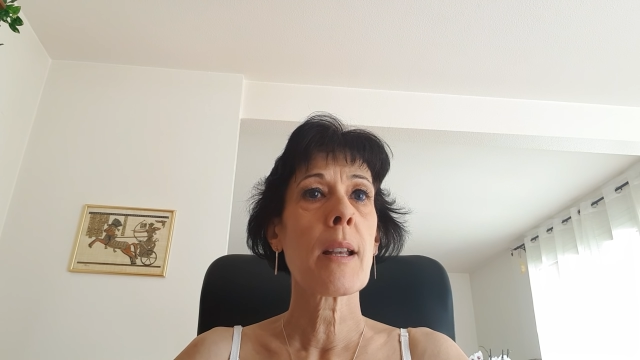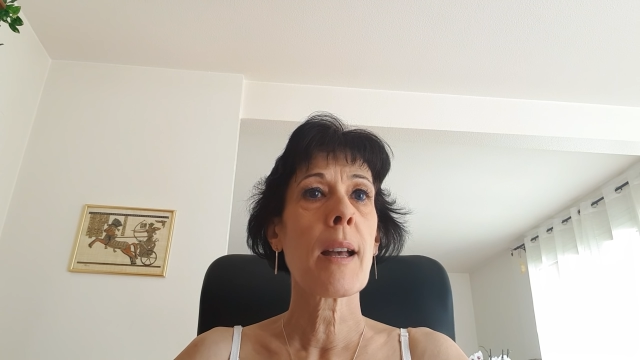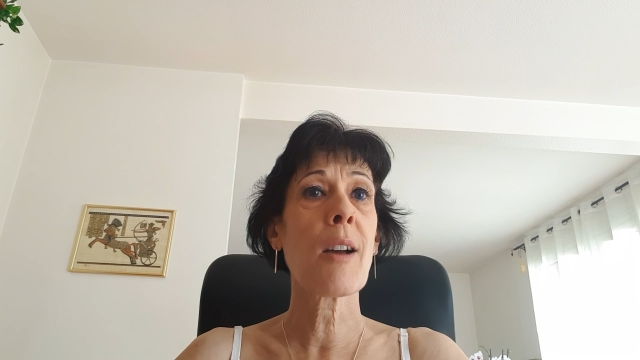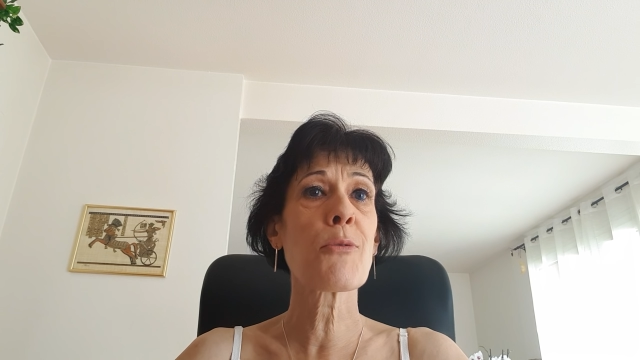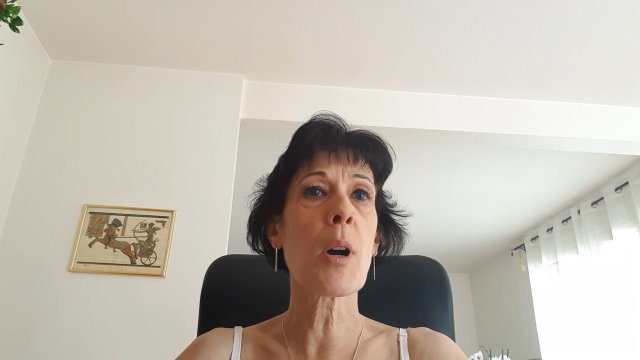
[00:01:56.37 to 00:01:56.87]

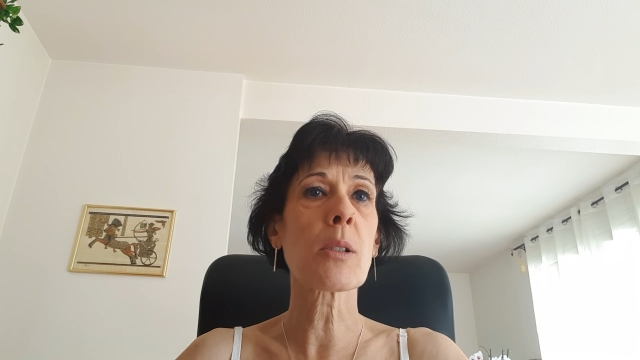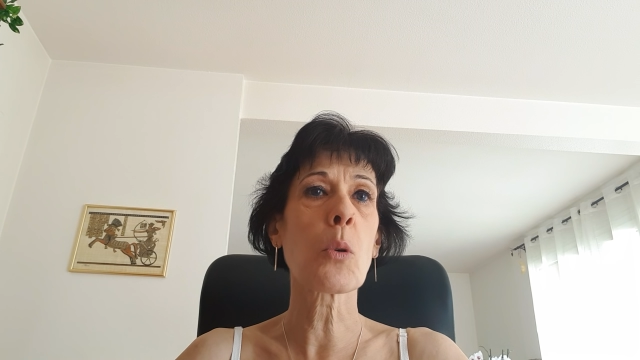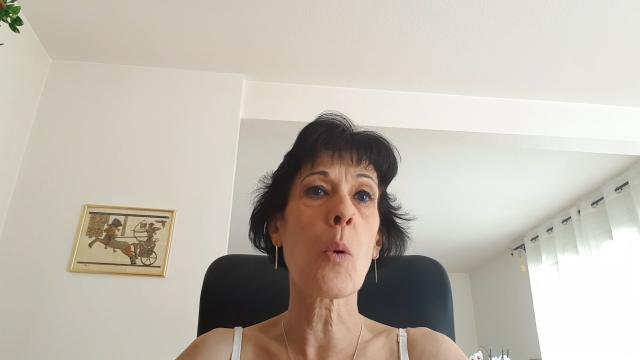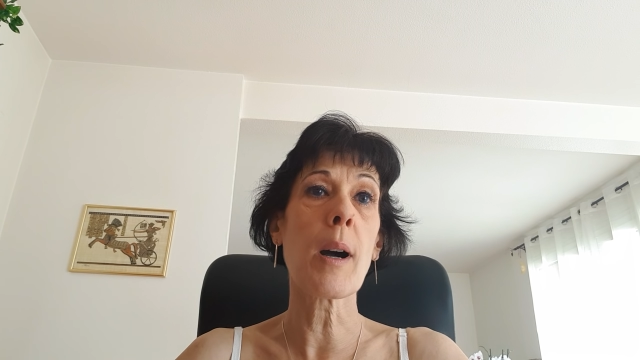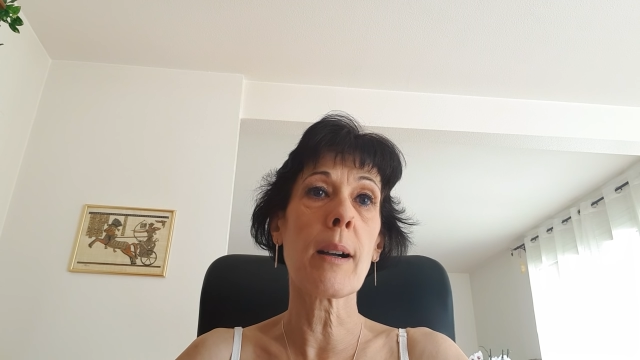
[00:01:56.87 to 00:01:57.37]
avoir
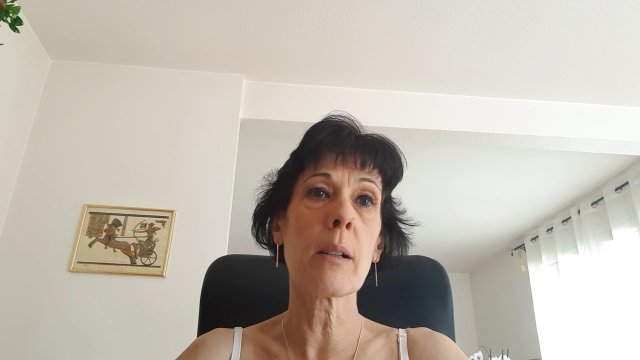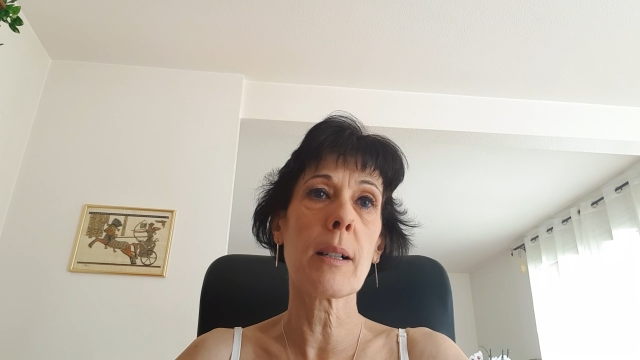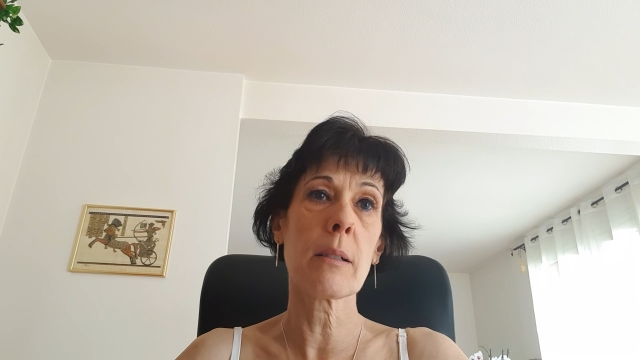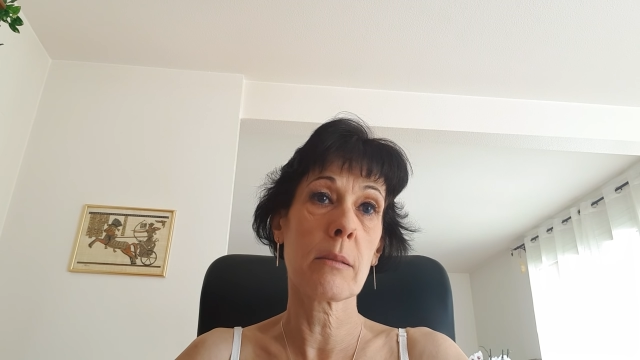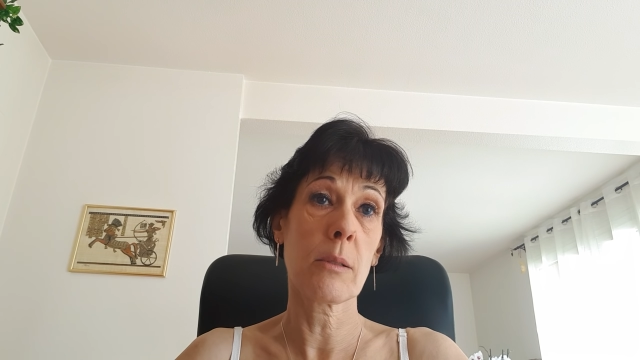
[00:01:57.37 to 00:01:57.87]
droit
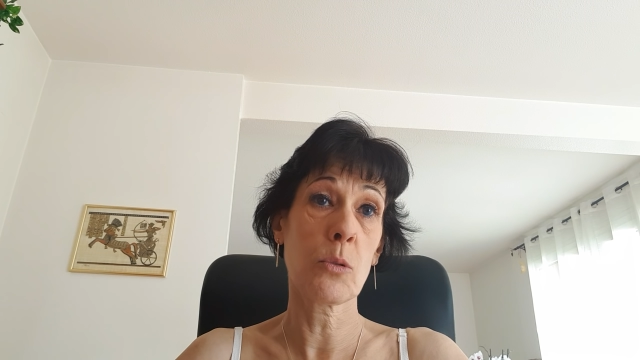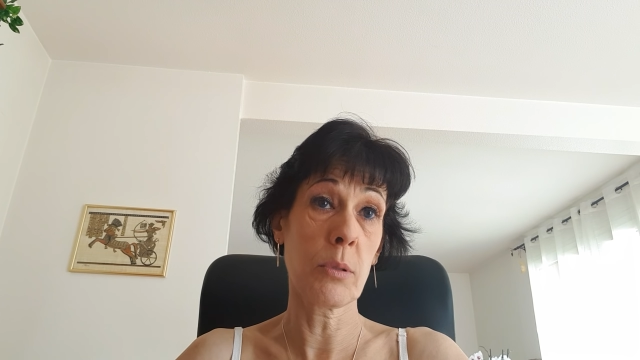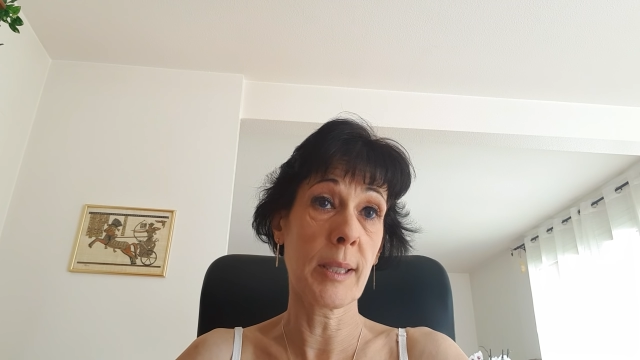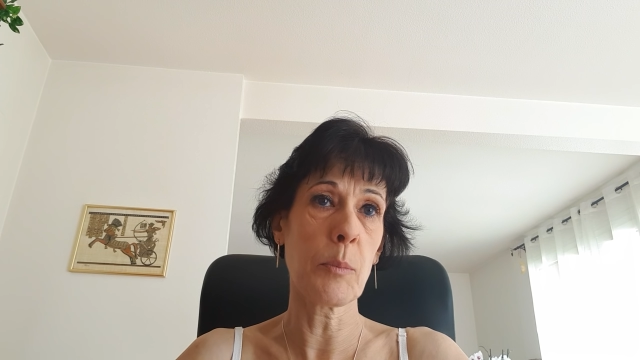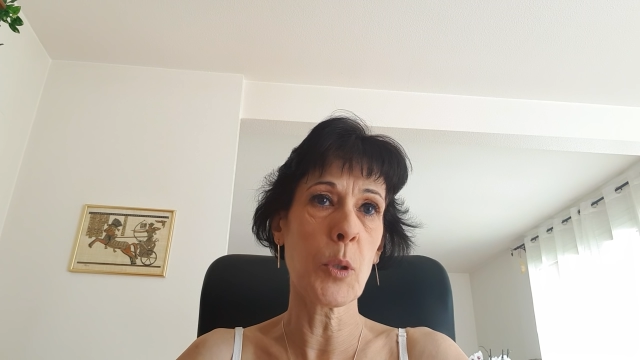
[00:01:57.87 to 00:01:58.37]
tout
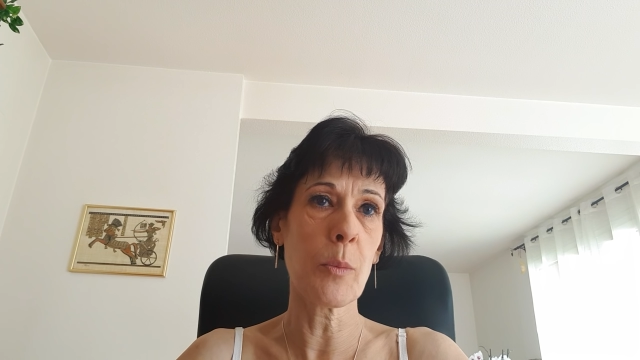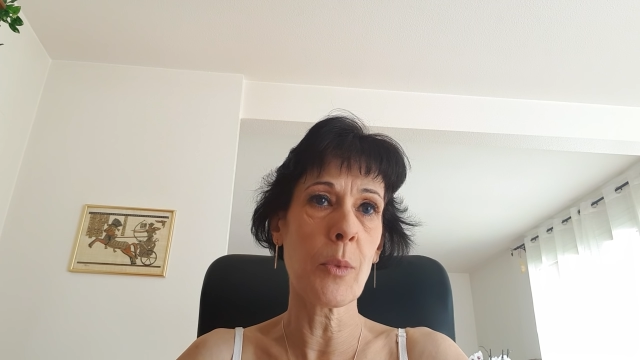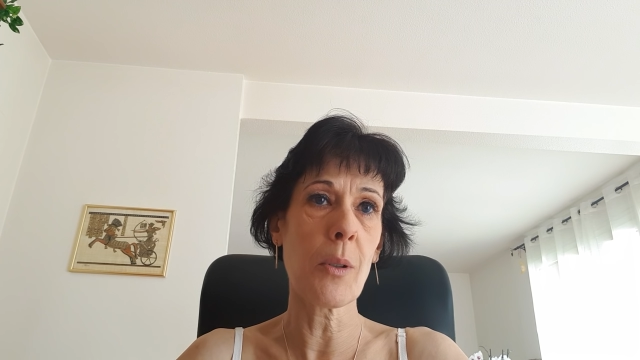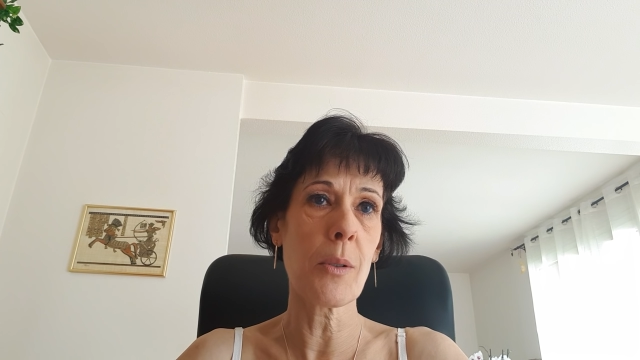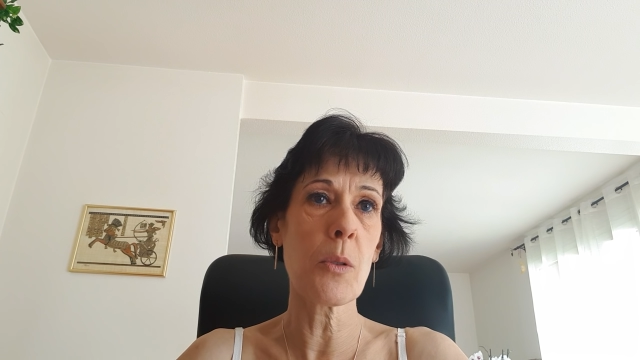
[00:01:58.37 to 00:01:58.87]

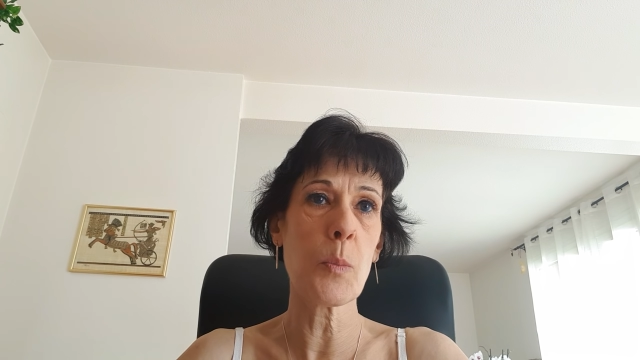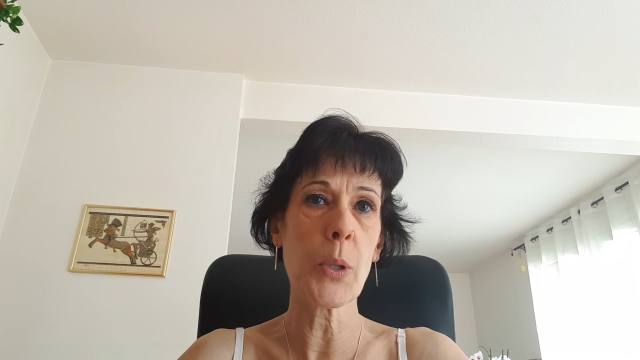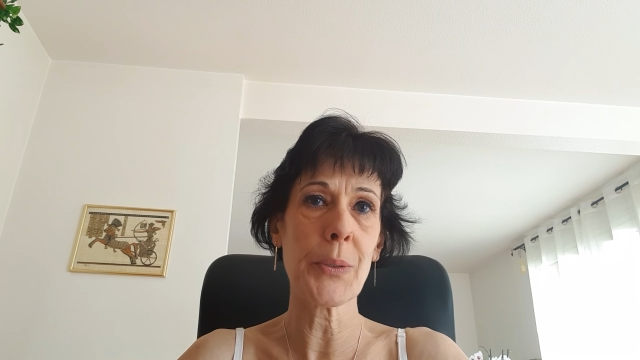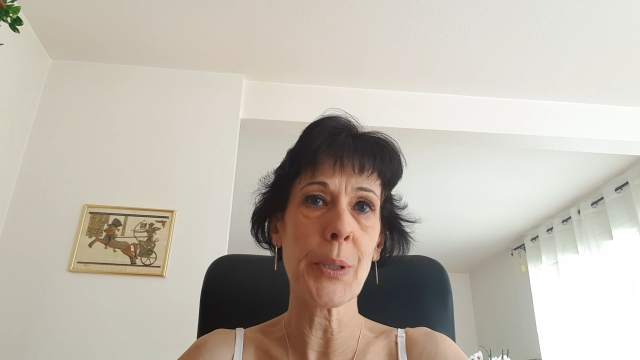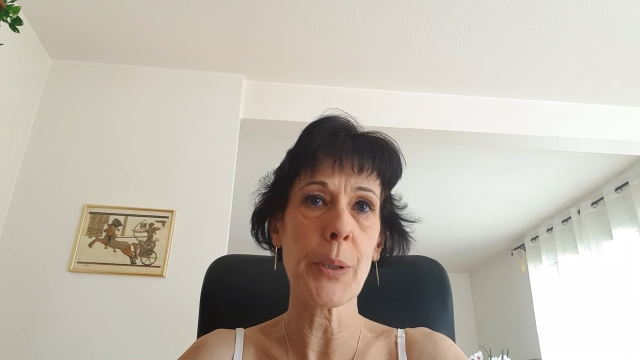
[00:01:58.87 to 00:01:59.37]
simplement au
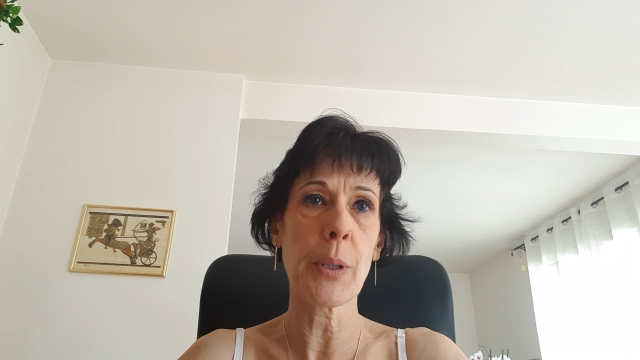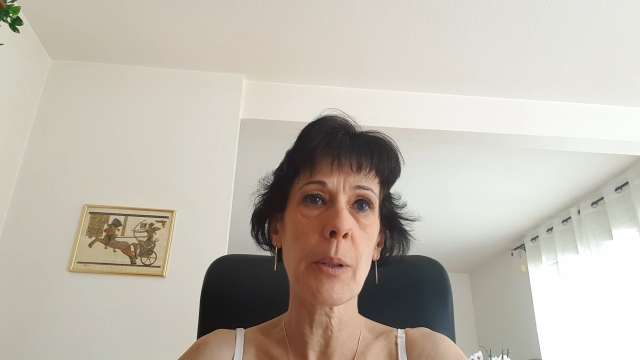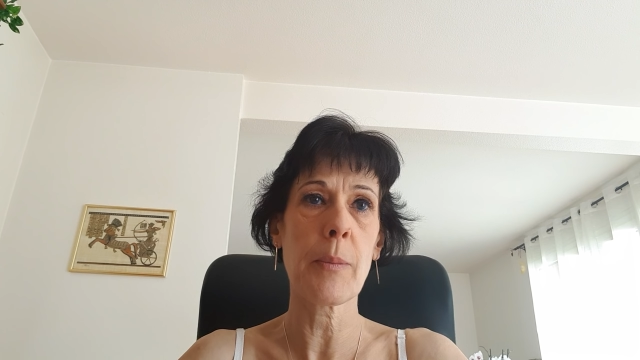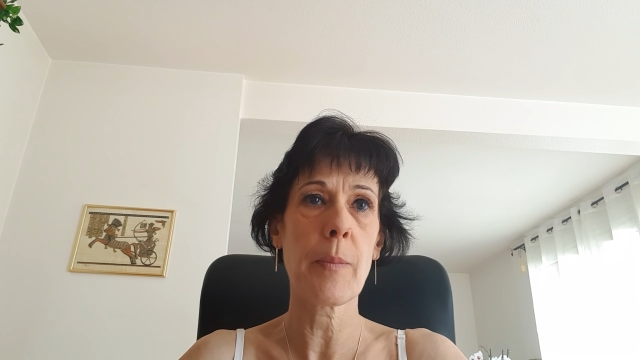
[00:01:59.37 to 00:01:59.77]
bonheur.